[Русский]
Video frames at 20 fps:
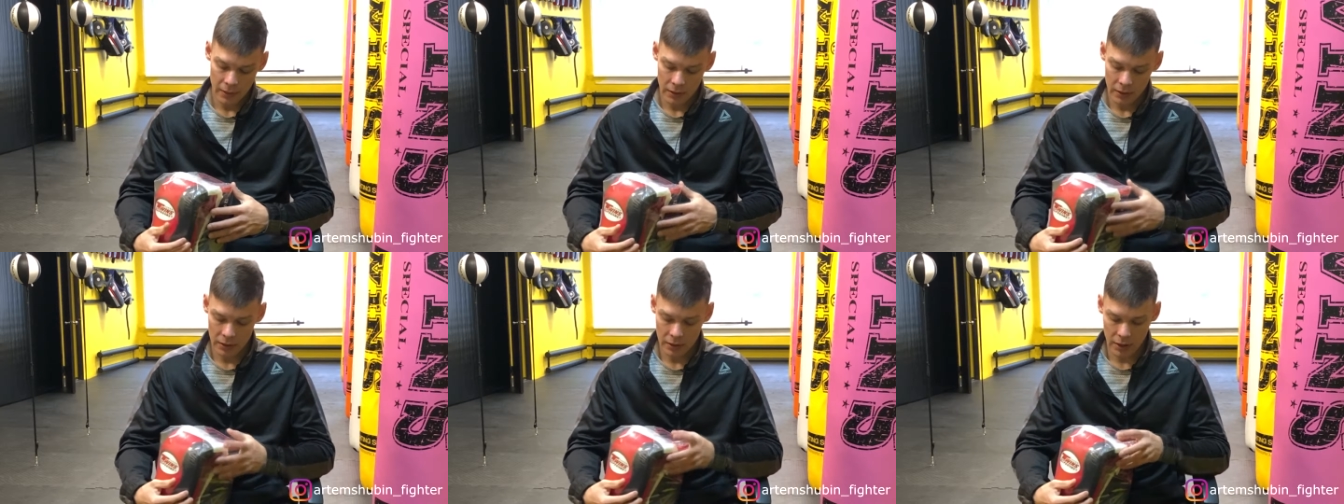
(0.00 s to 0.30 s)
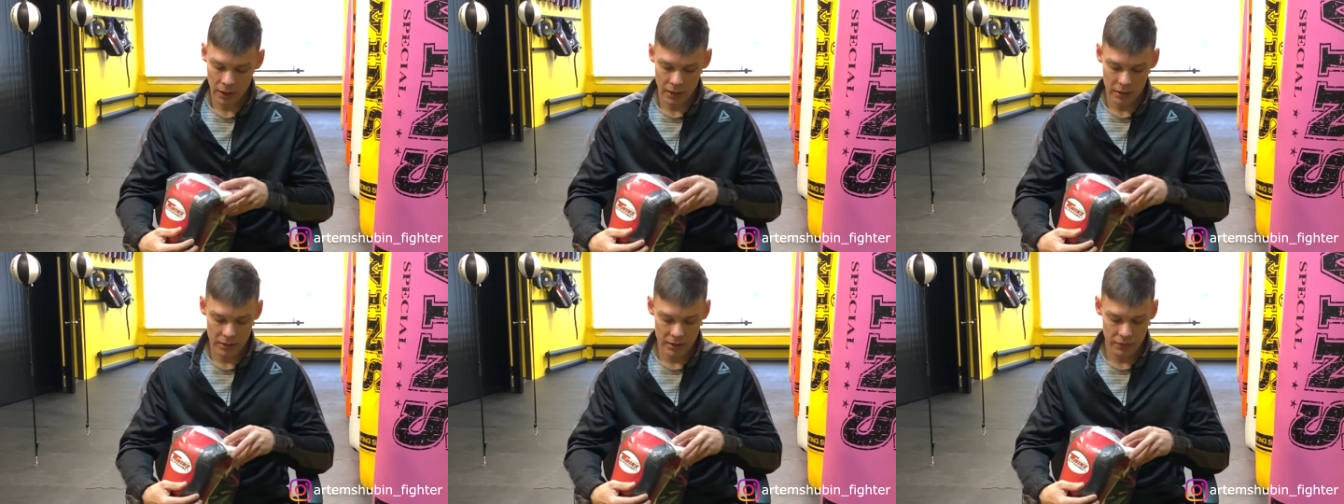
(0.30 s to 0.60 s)

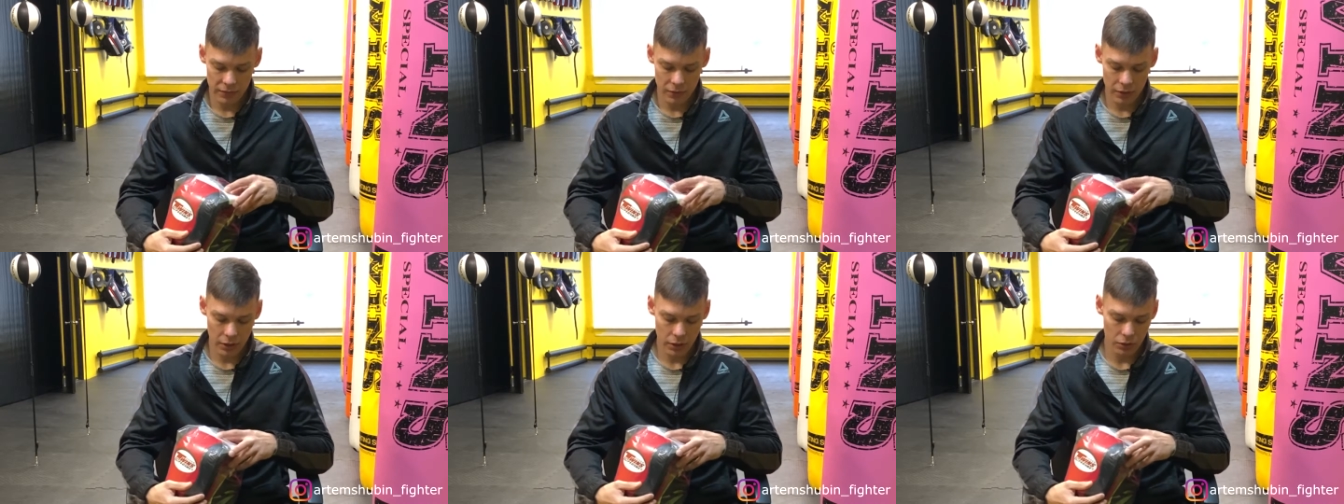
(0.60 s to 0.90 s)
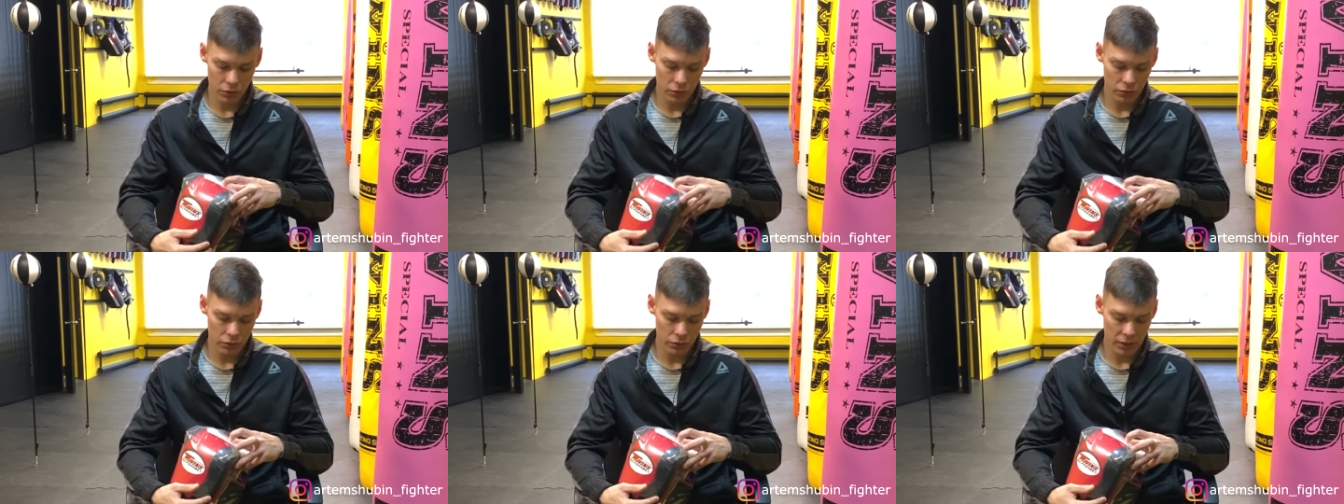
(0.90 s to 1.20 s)
Итак,
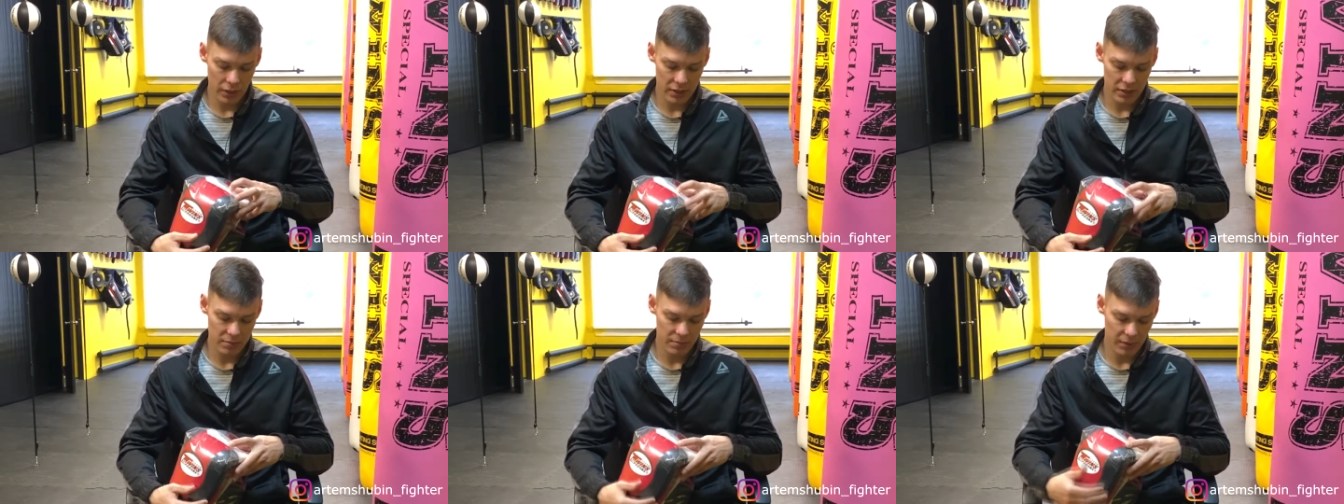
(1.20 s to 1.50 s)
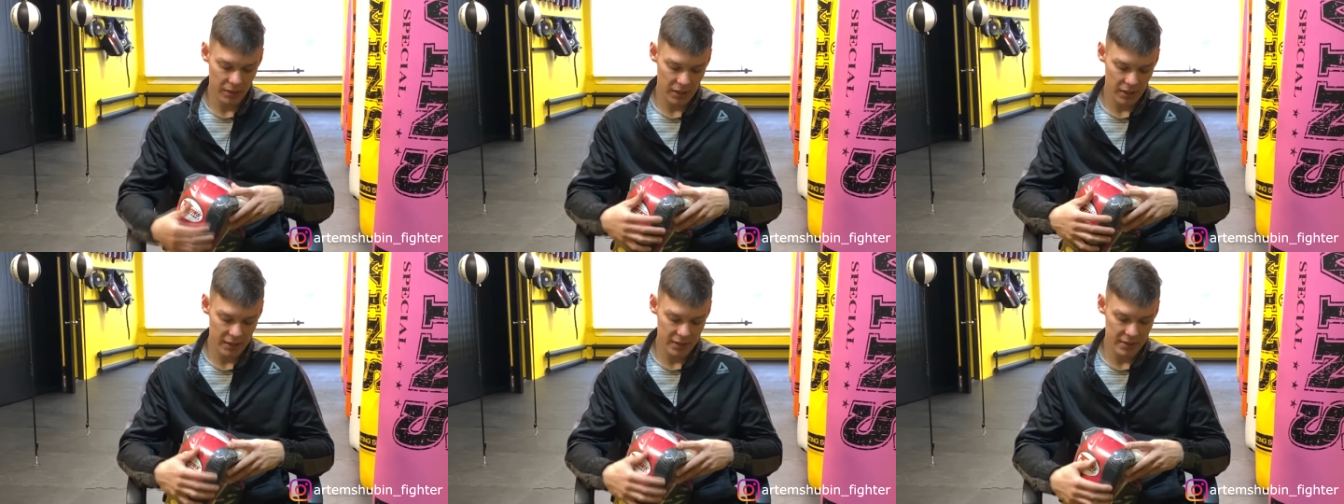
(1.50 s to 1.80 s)
сверху у нас
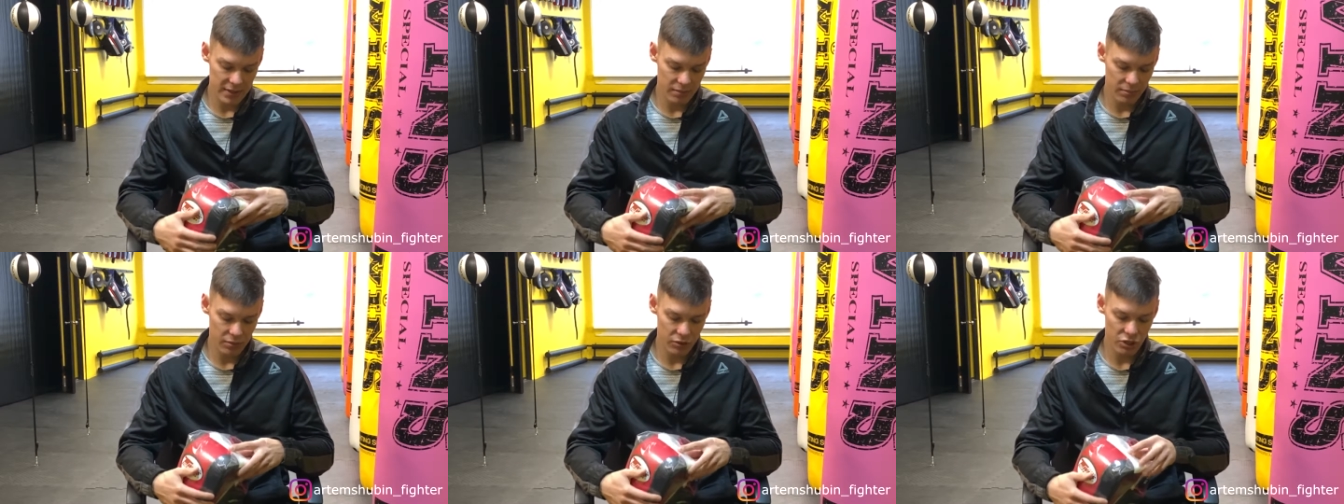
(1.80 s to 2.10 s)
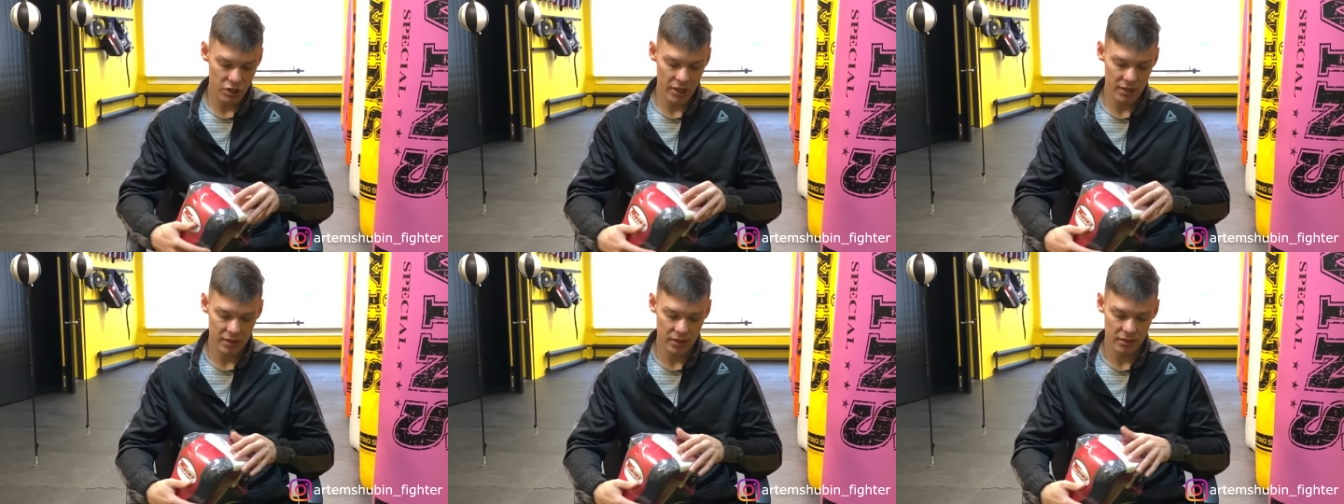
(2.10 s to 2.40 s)
пакет
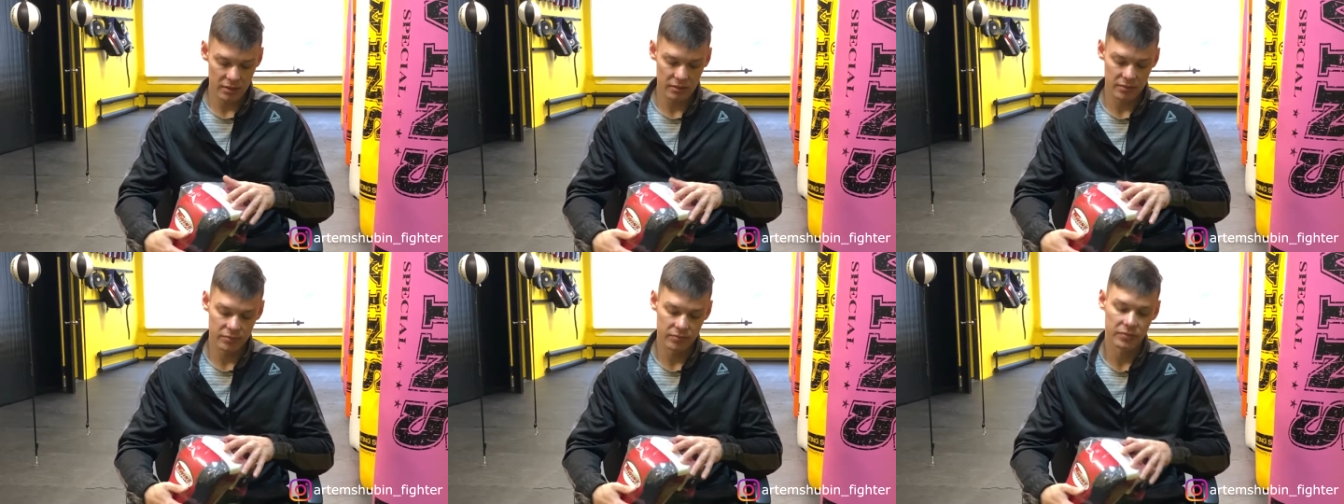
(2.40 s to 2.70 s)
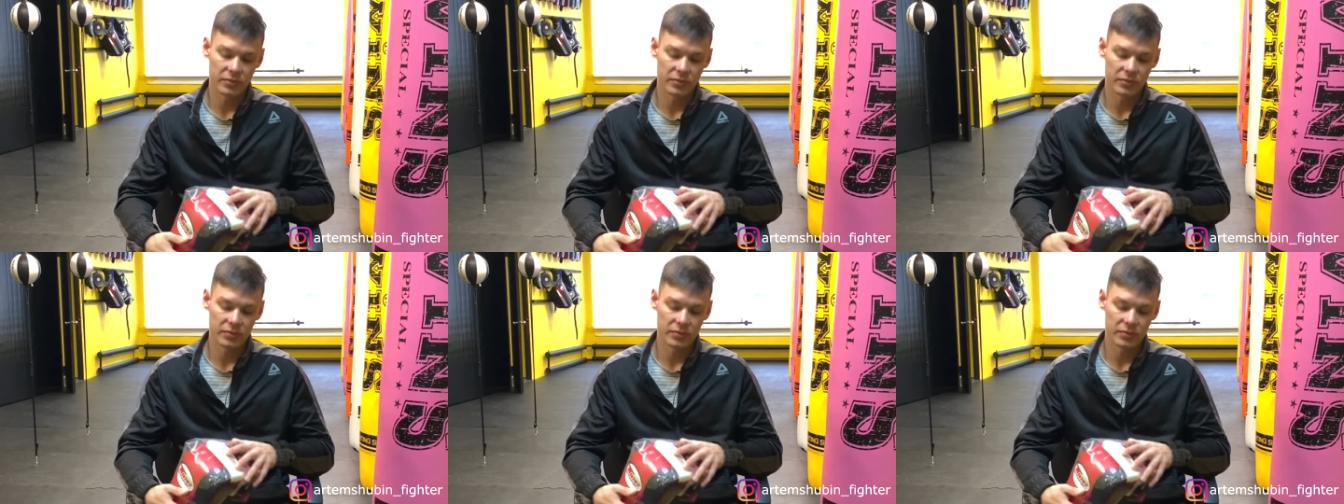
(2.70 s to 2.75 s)
запечатан,